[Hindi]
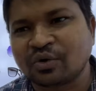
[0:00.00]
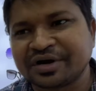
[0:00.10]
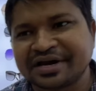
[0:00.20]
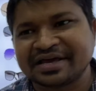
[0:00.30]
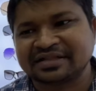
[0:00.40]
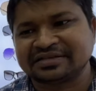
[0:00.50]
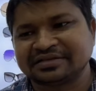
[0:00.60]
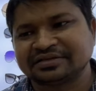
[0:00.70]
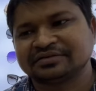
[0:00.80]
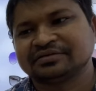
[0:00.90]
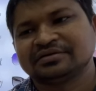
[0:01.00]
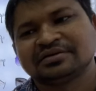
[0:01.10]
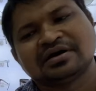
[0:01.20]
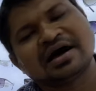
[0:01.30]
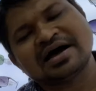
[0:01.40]
ये तो काफी चल जाएगा ना
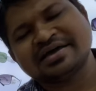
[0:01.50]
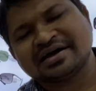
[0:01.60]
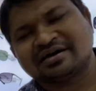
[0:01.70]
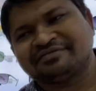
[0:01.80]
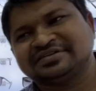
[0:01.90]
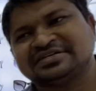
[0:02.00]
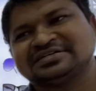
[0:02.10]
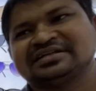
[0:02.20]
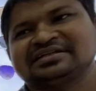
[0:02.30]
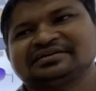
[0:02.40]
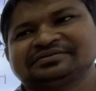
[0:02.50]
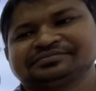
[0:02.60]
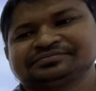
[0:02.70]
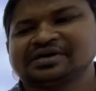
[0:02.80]
हाँ ये तो काफी चल बहुत बड़ा है